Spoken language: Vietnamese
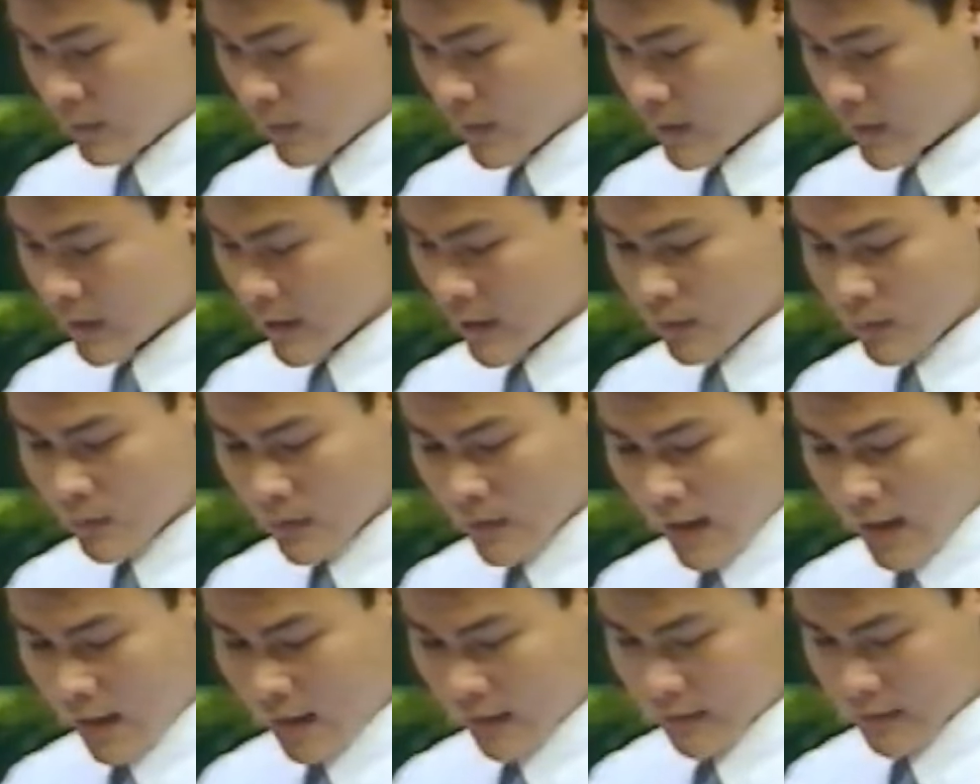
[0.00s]
uy tín của
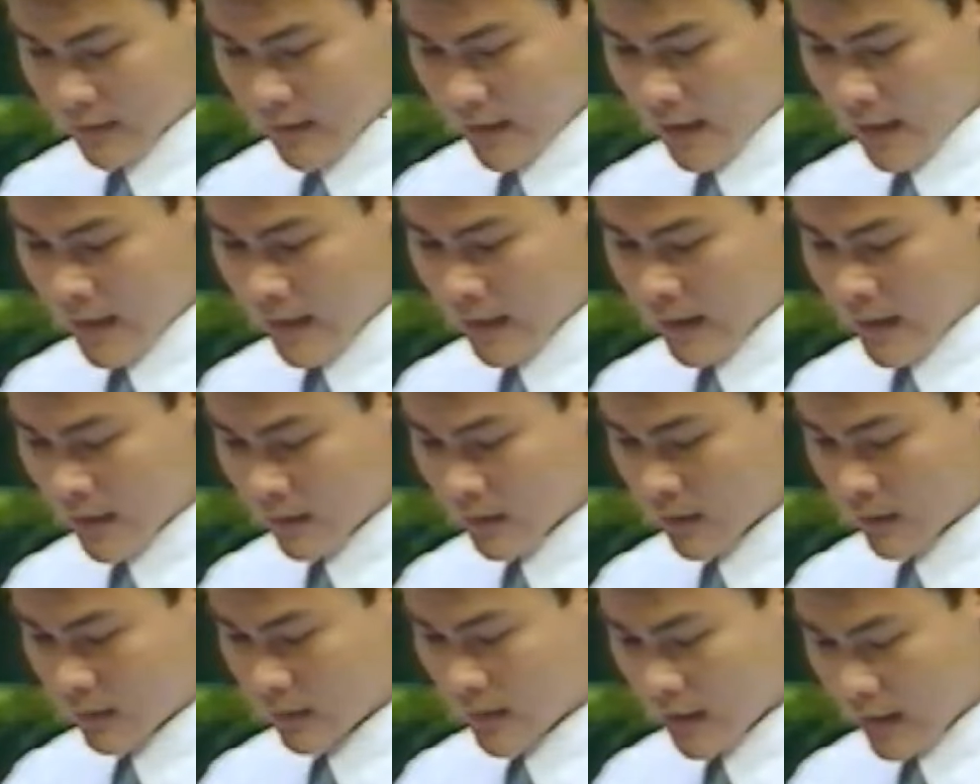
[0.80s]
Đảng sẽ ngày càng
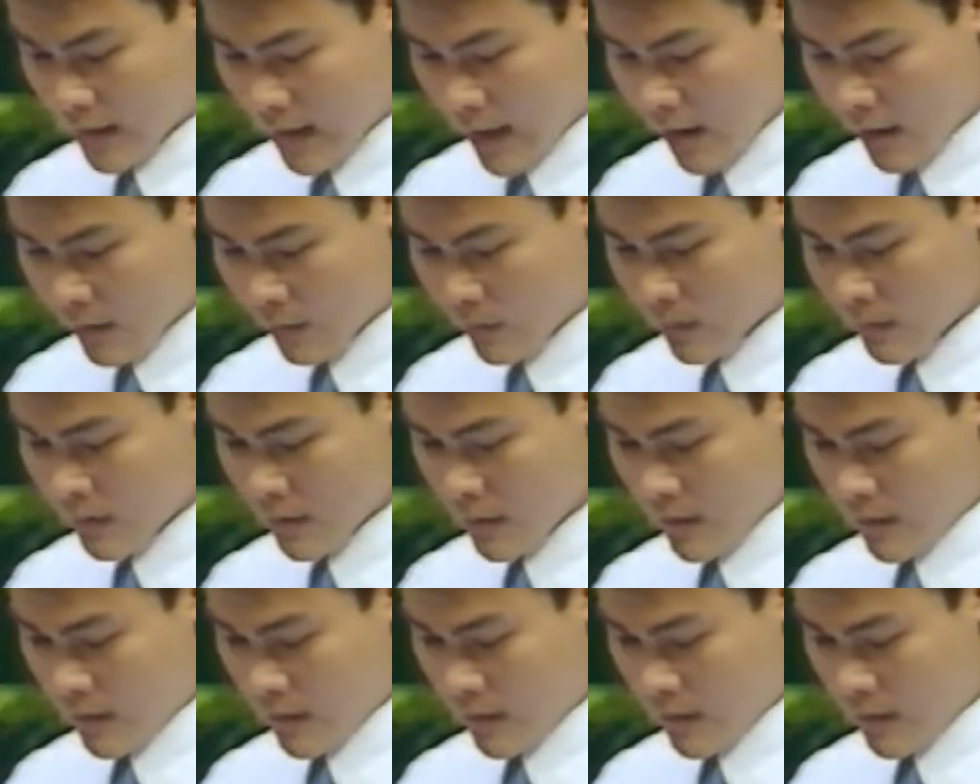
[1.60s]
được nâng cao,